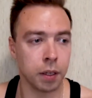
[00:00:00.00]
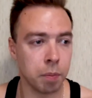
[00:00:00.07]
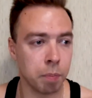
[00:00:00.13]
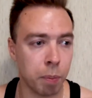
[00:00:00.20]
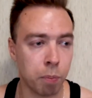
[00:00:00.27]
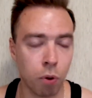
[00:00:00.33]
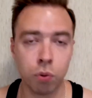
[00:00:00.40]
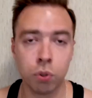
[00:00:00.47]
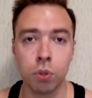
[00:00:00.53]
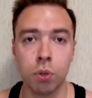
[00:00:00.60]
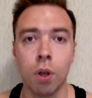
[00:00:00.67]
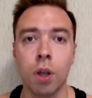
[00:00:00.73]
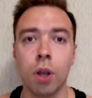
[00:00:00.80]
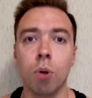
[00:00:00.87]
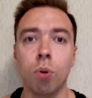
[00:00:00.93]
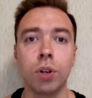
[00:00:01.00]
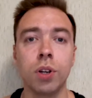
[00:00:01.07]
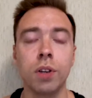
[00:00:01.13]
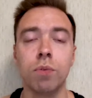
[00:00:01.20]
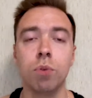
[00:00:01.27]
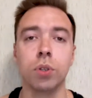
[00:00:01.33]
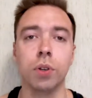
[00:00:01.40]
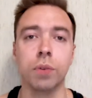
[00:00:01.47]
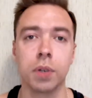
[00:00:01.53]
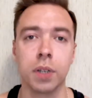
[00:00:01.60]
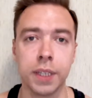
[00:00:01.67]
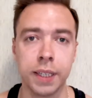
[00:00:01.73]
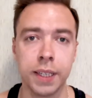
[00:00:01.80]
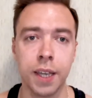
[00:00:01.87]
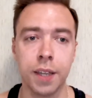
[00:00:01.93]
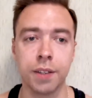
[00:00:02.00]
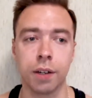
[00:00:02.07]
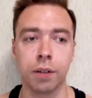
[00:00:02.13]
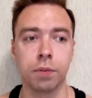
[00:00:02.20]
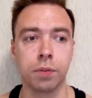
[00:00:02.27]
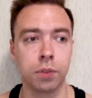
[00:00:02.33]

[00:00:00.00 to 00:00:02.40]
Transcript: По поводу углеводов и гейнеров.